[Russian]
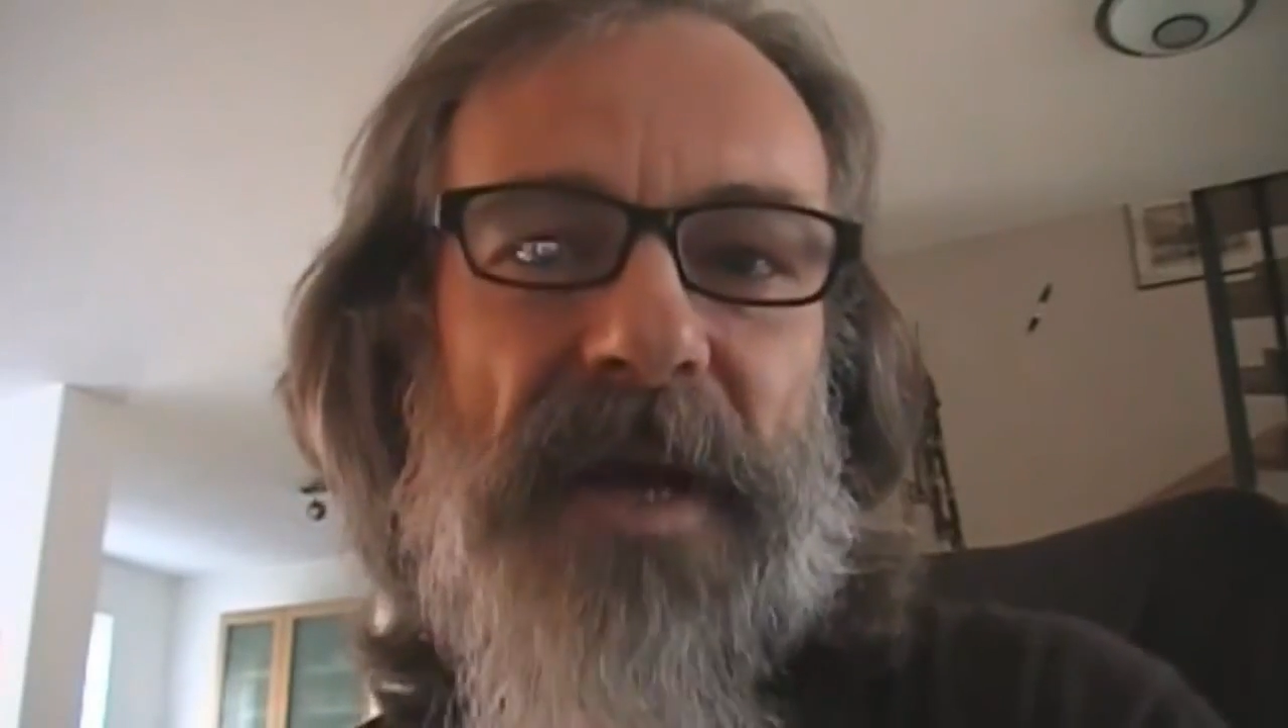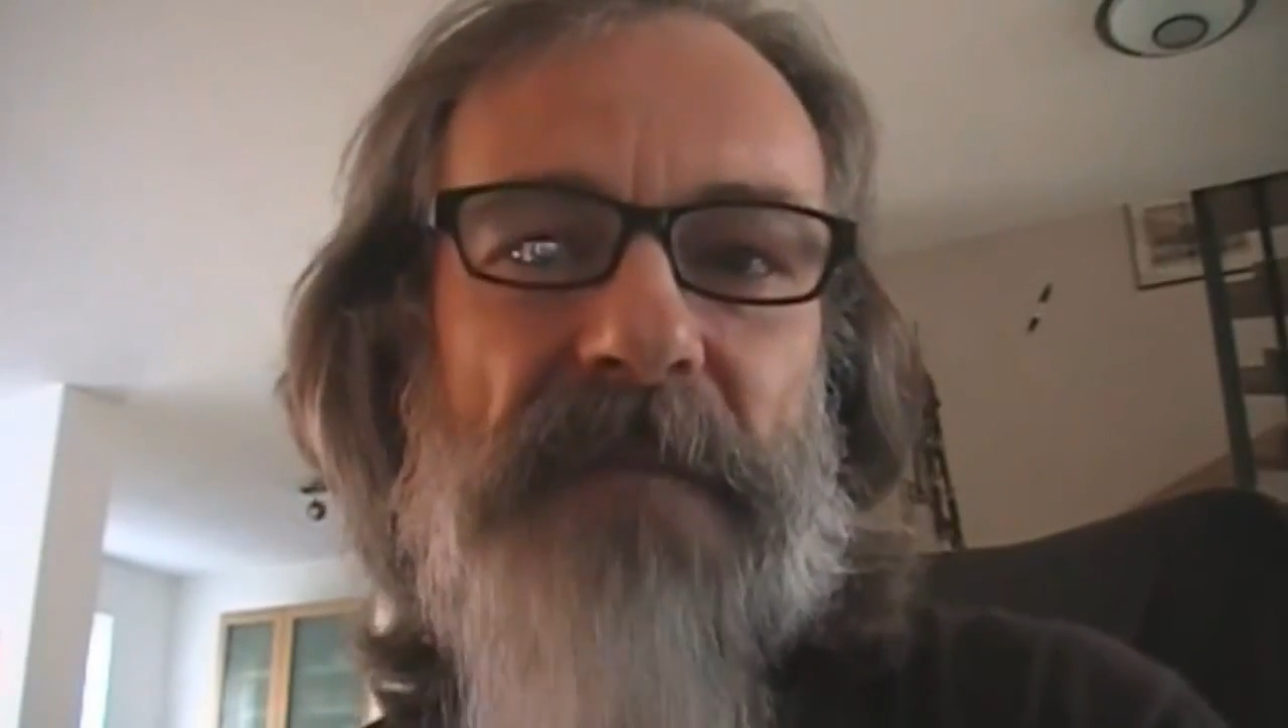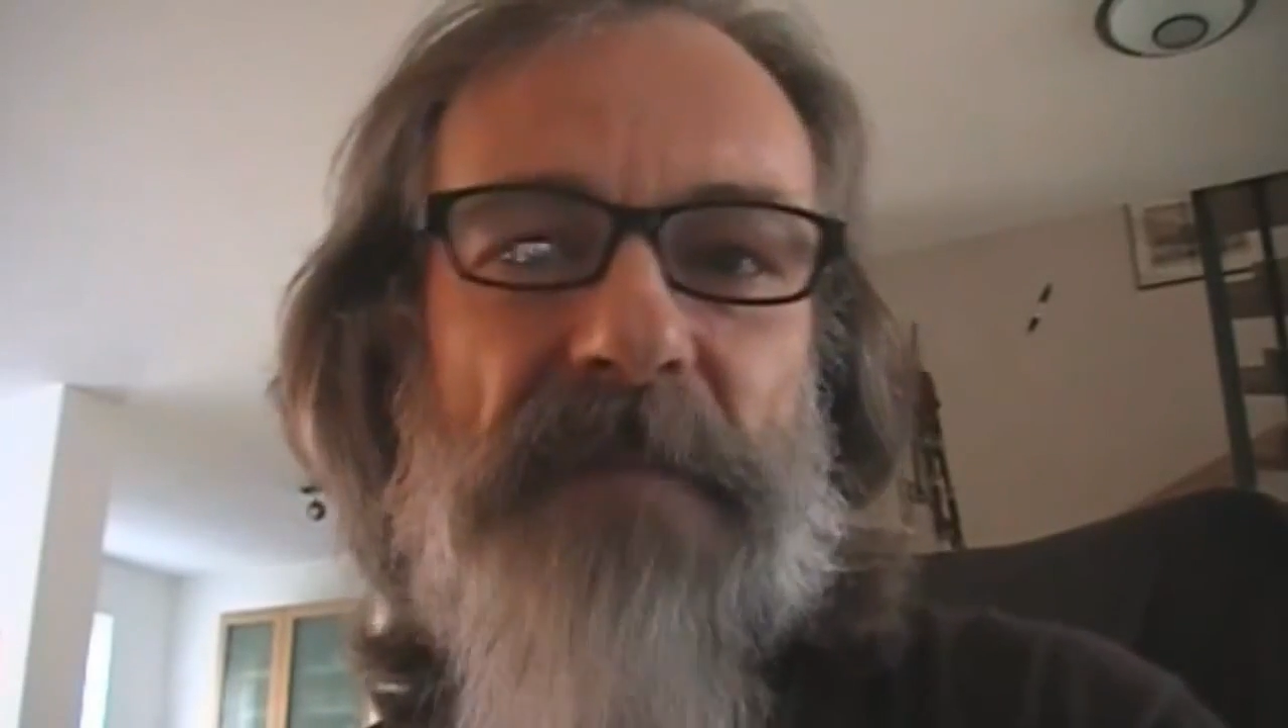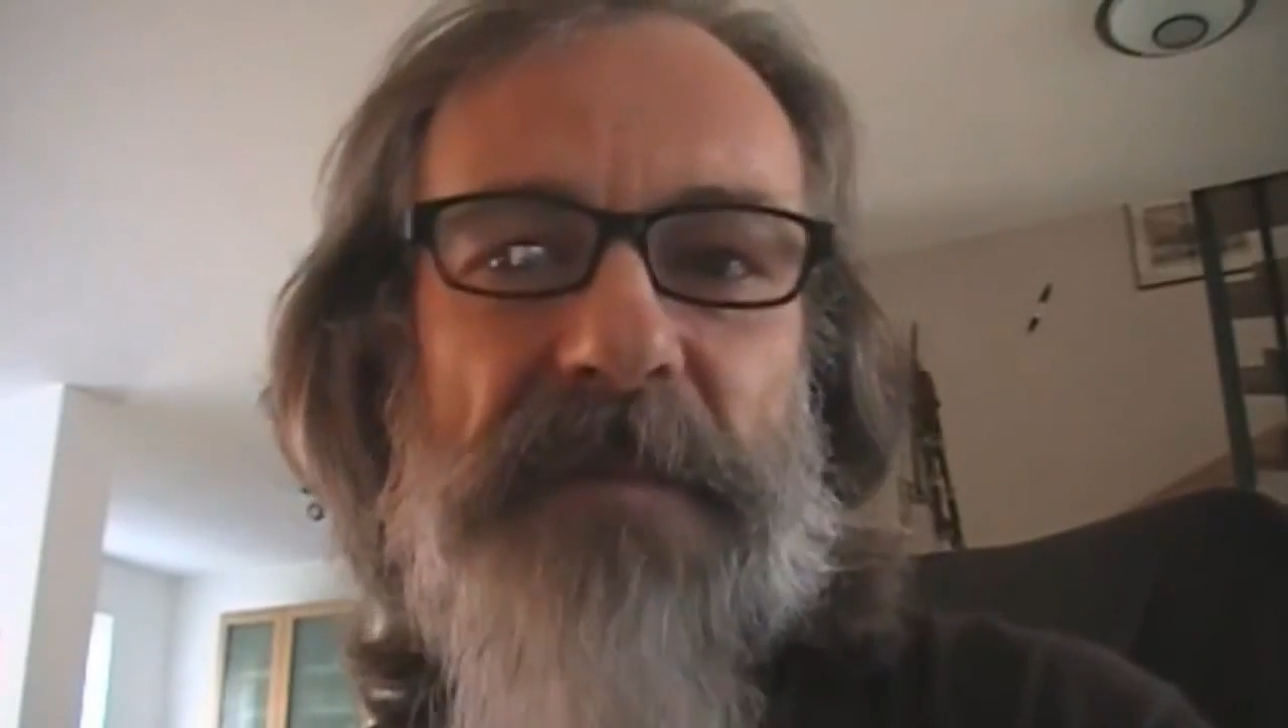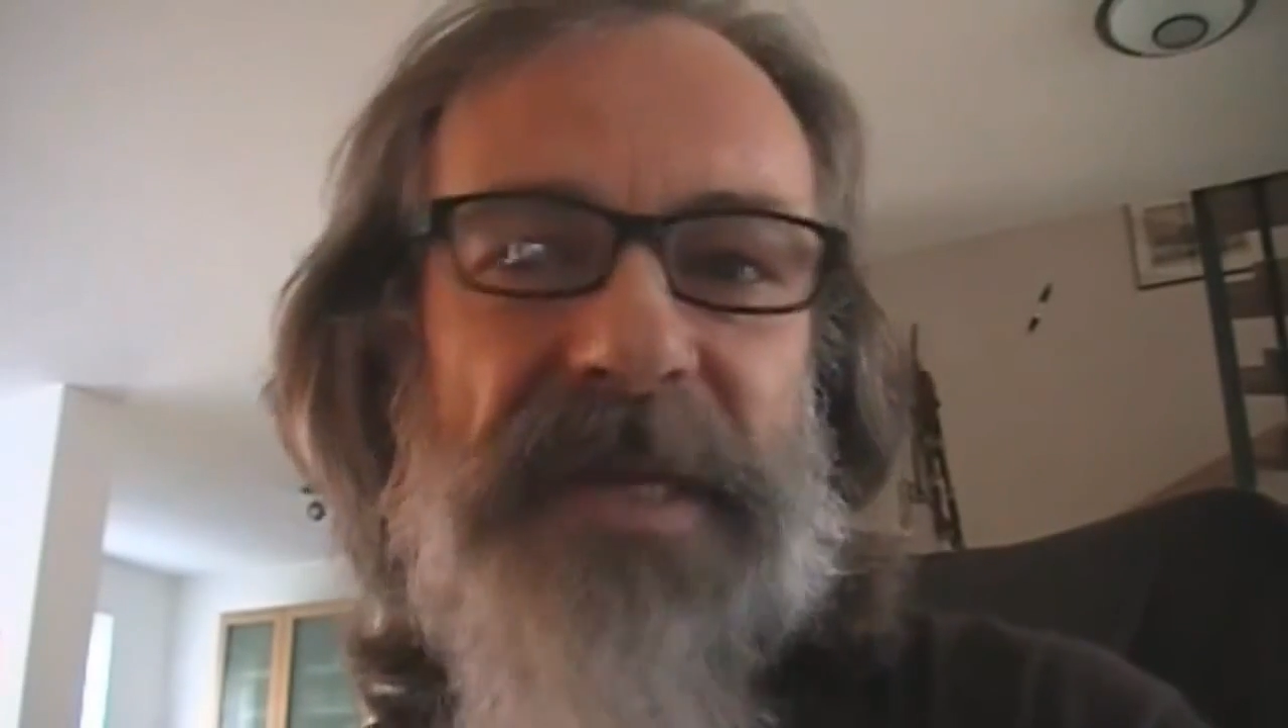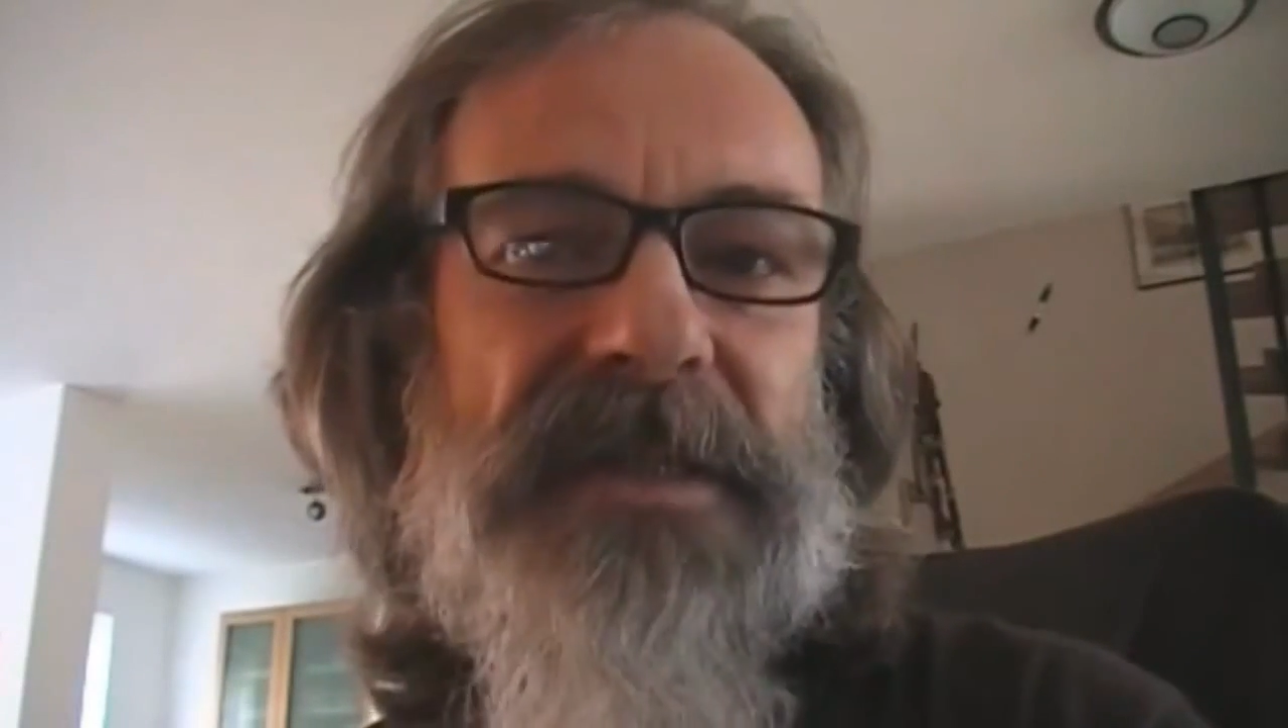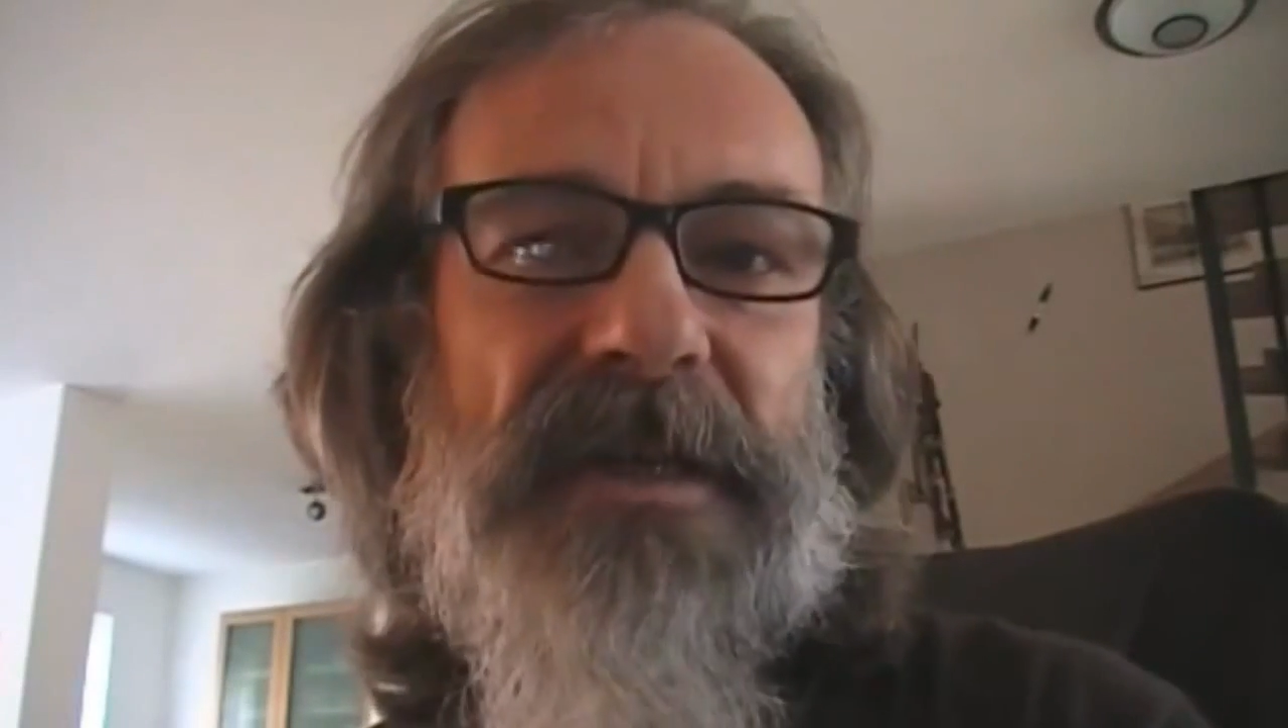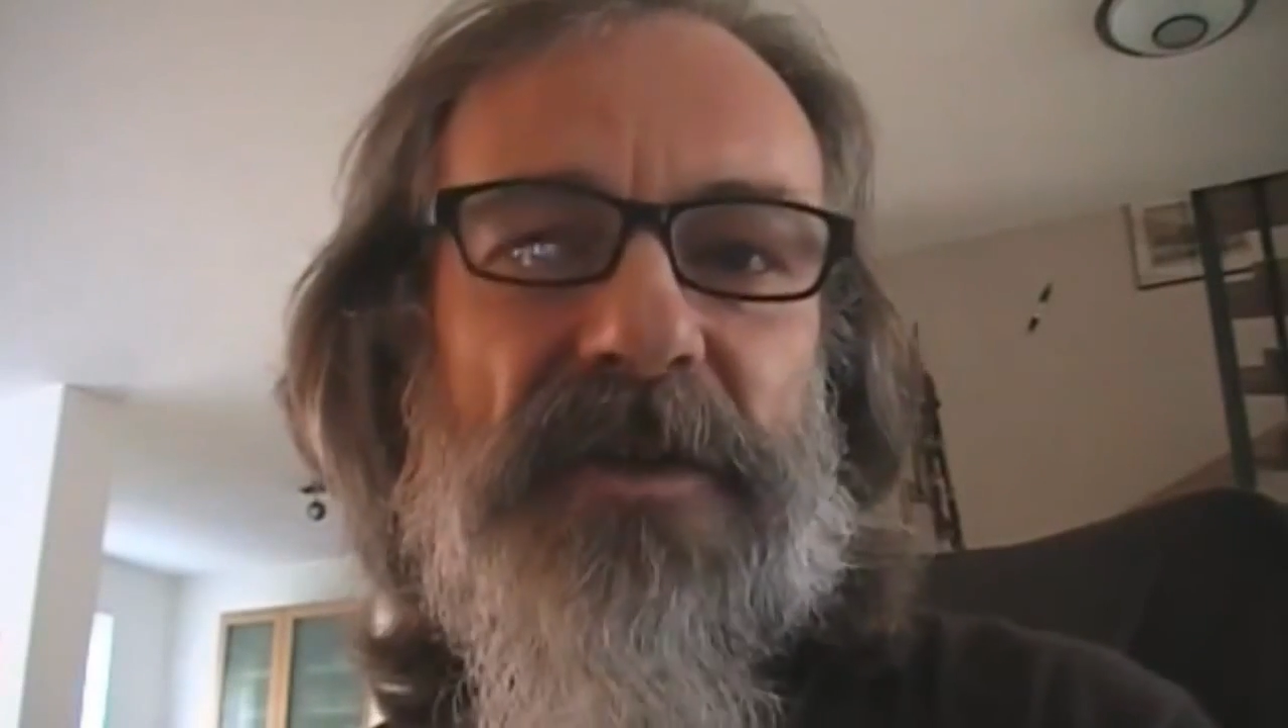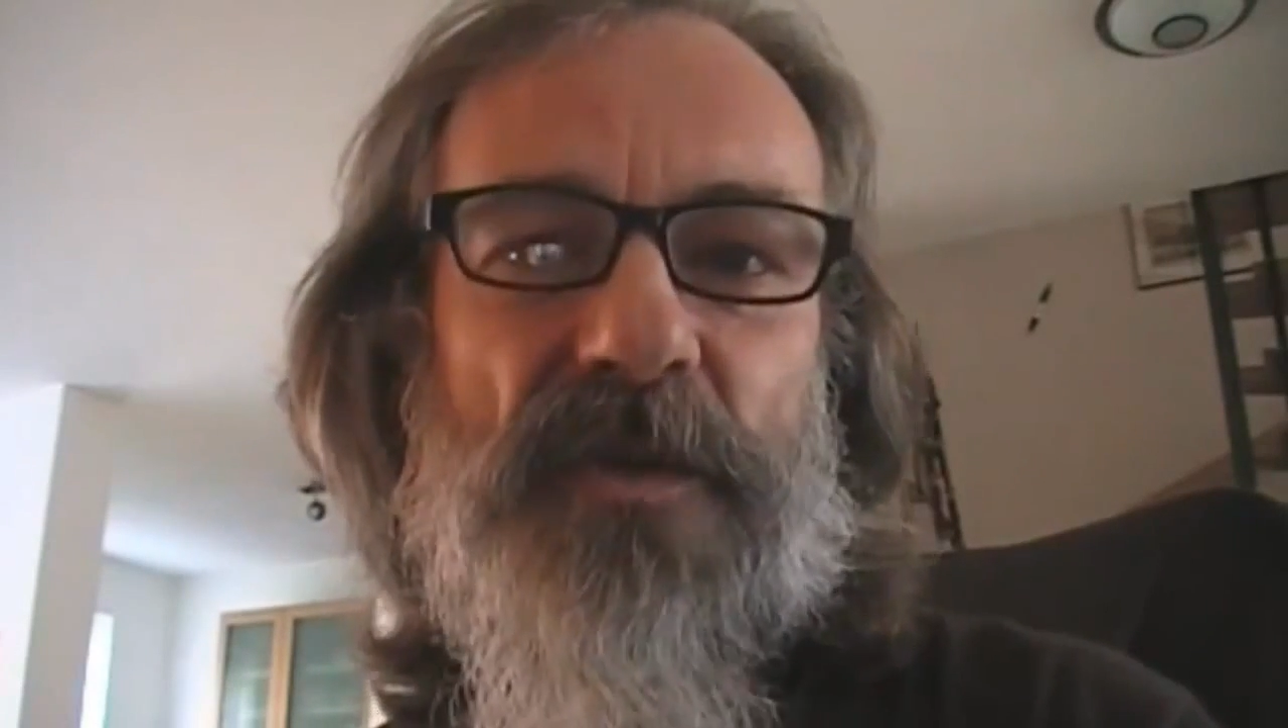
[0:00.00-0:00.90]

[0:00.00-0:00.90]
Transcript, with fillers: и пожелать вам